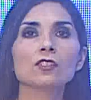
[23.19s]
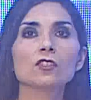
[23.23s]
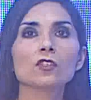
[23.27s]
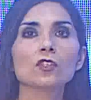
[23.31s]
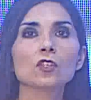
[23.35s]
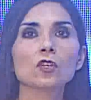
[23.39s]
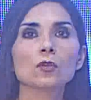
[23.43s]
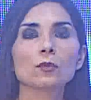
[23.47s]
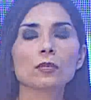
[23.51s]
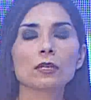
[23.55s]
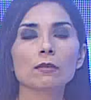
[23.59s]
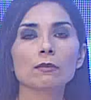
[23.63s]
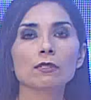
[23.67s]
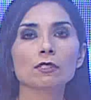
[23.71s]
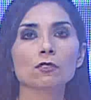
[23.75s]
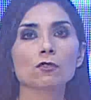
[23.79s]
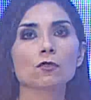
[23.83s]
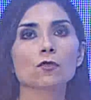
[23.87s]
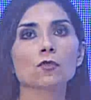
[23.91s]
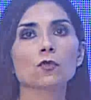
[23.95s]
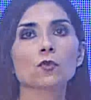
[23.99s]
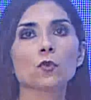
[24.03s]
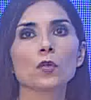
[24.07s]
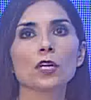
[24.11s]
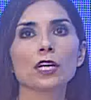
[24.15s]
no cobraban
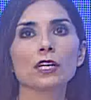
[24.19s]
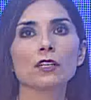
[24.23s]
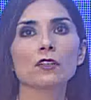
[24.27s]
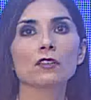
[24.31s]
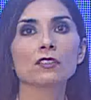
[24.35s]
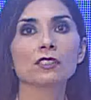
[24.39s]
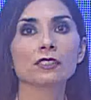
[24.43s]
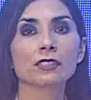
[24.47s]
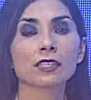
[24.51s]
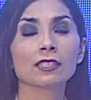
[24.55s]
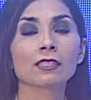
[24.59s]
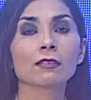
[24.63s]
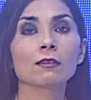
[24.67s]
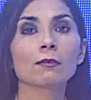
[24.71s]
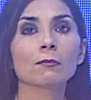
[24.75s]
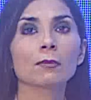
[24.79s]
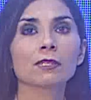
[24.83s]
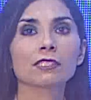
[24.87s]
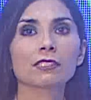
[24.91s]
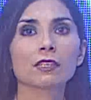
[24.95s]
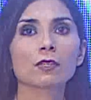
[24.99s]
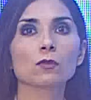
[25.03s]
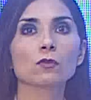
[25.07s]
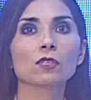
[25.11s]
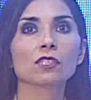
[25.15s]
sus sueldos y que estaban
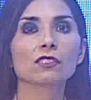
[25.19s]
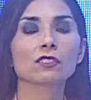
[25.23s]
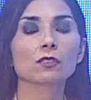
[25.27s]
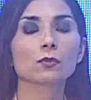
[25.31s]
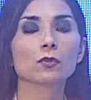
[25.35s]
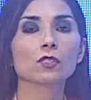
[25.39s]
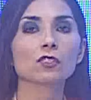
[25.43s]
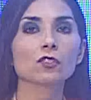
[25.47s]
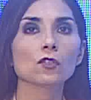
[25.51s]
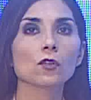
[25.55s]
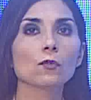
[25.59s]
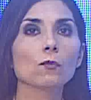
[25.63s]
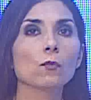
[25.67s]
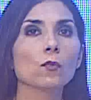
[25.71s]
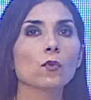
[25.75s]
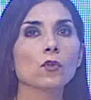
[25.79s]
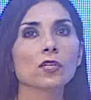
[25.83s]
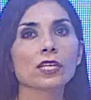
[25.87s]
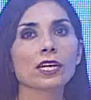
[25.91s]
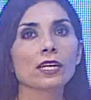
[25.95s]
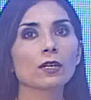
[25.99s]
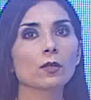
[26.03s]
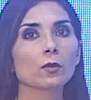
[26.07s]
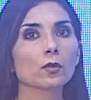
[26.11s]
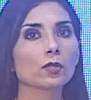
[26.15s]
pasando una situación
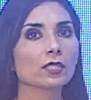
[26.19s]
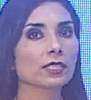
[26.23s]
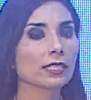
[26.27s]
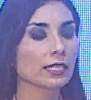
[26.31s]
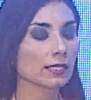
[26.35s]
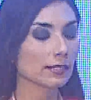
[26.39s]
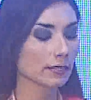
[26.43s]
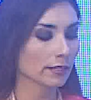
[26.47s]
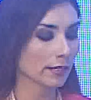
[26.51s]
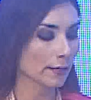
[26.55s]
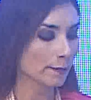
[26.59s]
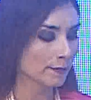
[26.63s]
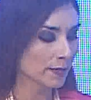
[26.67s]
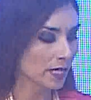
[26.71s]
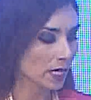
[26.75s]
muy angustiante.